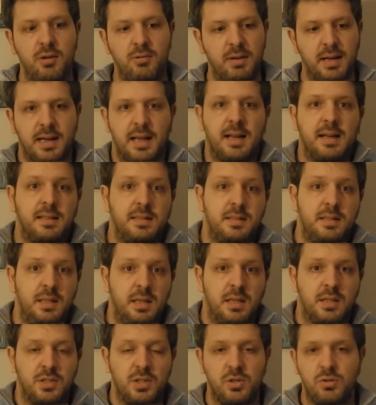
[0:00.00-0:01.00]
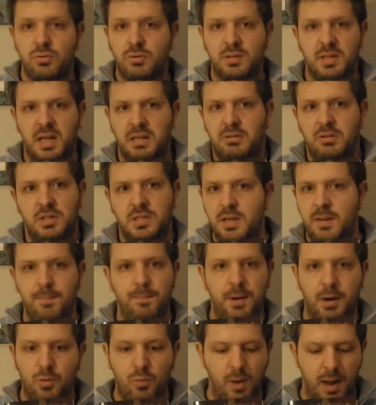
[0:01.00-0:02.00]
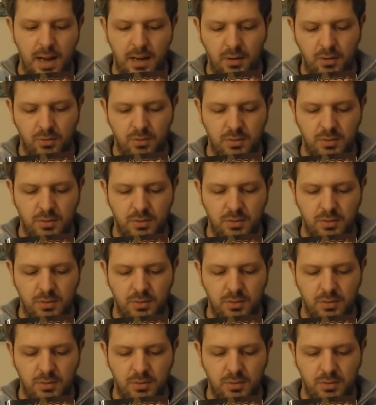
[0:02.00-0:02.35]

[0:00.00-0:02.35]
è una garanzia, cioè il suo tratto è sempre quello,